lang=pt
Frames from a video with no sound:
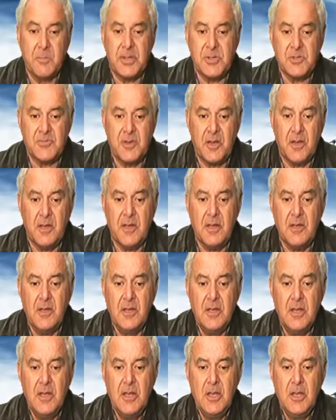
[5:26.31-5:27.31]
e Passos Ferreira,
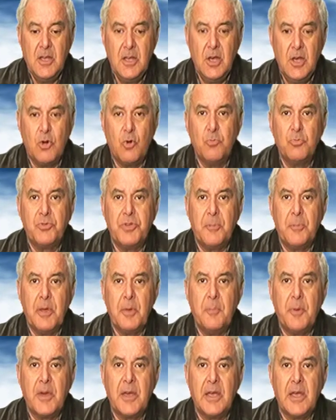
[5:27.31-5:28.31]
como
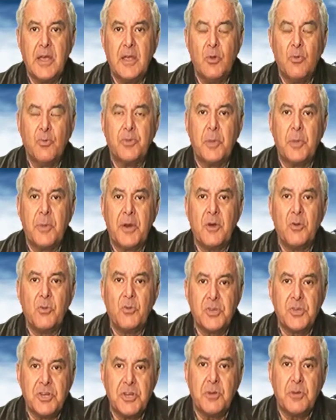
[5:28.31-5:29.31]
também para quem luta para não
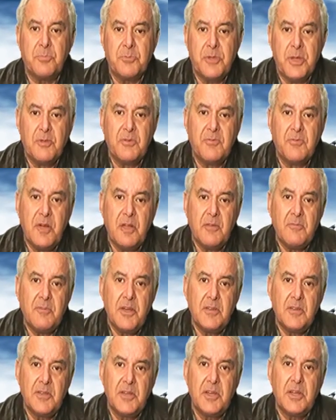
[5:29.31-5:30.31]
descer. Portanto, vão,
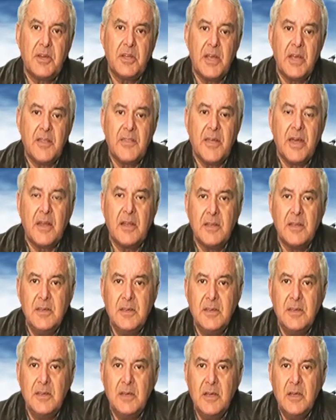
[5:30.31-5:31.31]
vão ter que andar
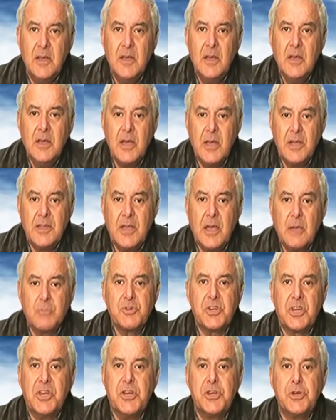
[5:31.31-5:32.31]
ali, a,
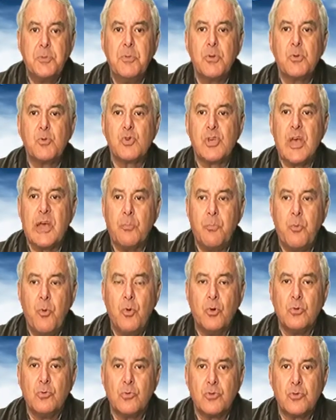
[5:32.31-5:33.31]
digamos que a esmiuçar
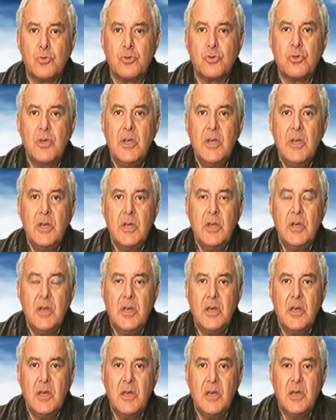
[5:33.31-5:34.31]
pontos
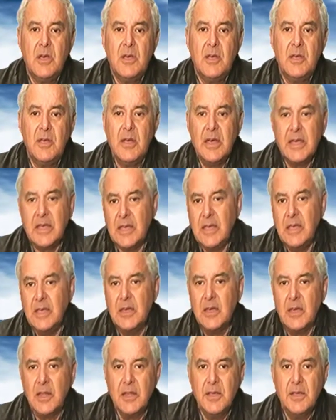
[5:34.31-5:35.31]
eh, eh,
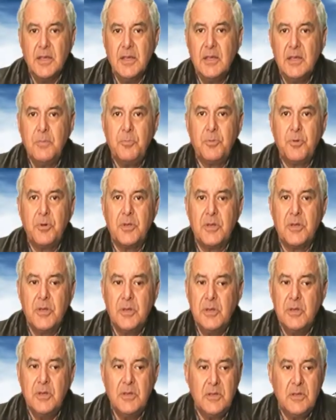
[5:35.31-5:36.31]
aqui e ali, porque
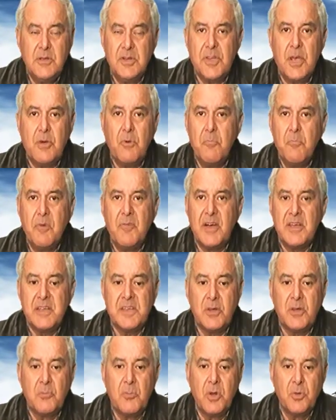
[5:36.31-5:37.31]
isto é uma, vai
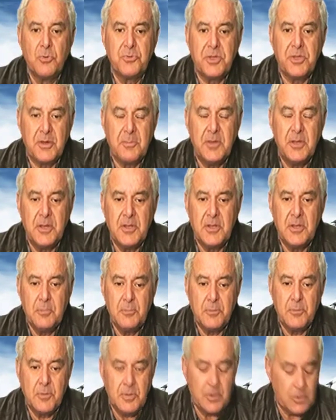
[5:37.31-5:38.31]
ser uma luta tremenda,
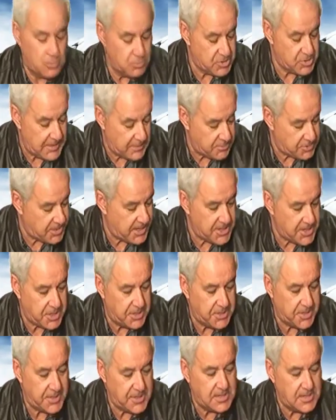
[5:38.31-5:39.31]
porque, como sabes,
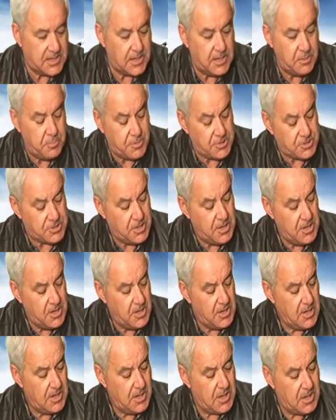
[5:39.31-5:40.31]
descem três equipas
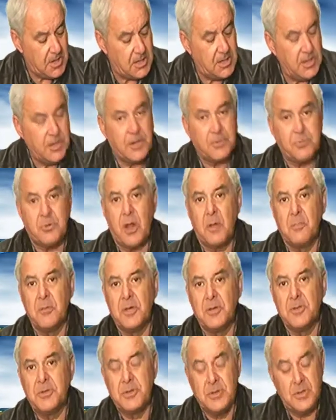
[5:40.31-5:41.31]
eh, e,
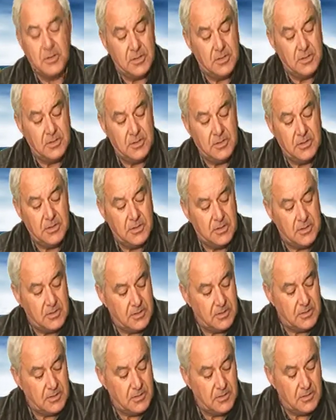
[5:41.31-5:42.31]
naturalmente,
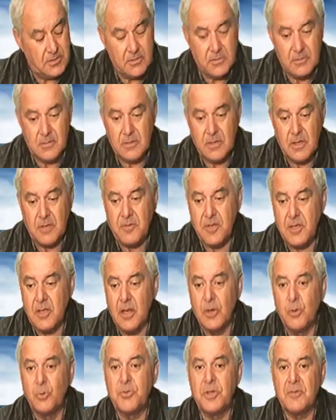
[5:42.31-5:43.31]
que, enfim,
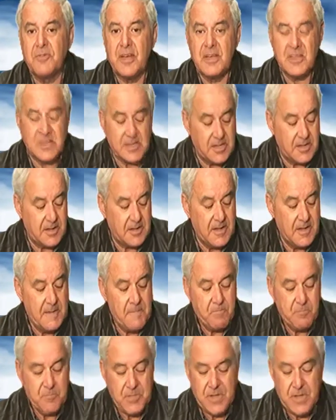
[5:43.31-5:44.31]
a luta vai ser
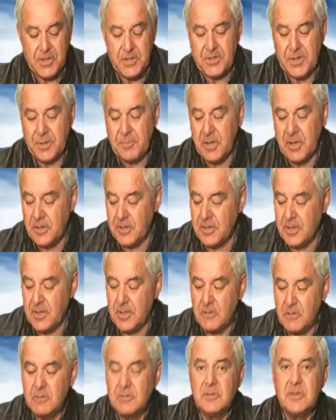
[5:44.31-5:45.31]

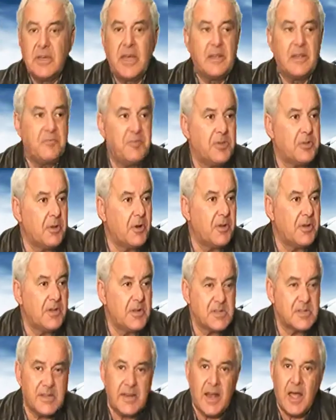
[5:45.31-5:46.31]
tremenda. Cada
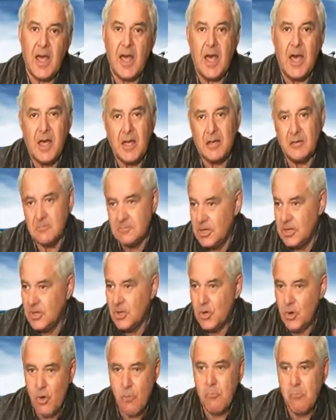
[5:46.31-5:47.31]
vitória será
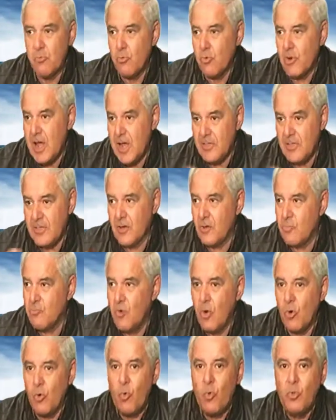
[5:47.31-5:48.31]
comemorada
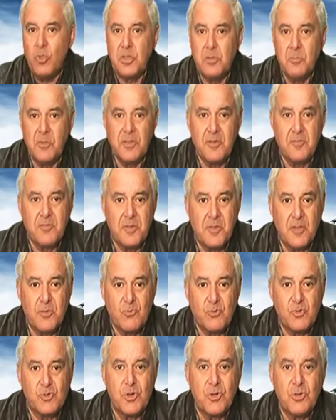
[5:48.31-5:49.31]
como a última da vida
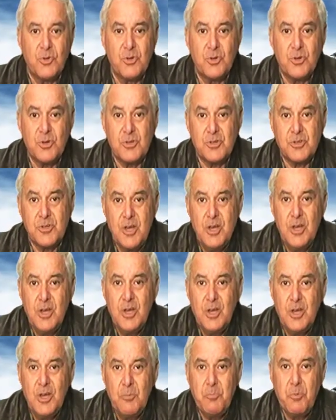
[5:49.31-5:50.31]
dos jogadores,
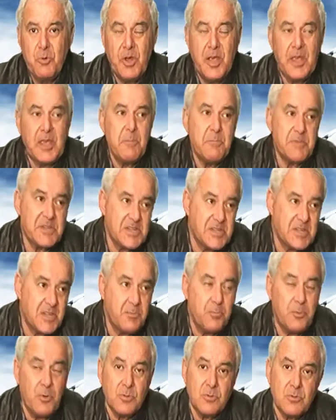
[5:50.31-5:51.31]
porque quem precisa
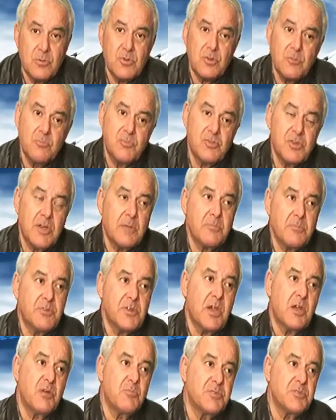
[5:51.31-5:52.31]
de pontos, como sabes,
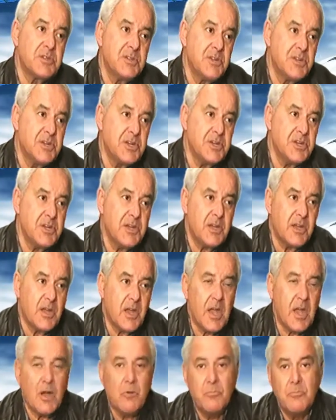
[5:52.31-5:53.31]
é como se diz na gíria,
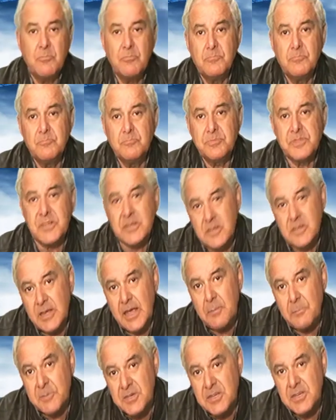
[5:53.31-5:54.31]
é como precisa,
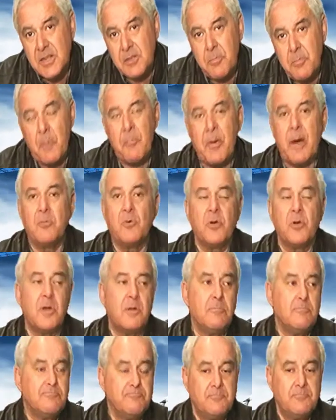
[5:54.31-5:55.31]
quem precisa de pão para a
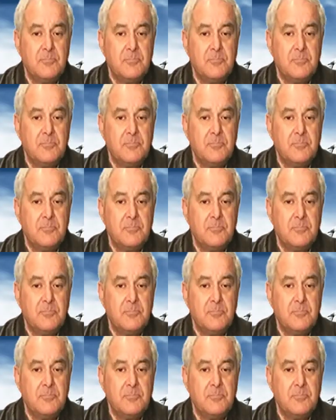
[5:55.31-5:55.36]
boca.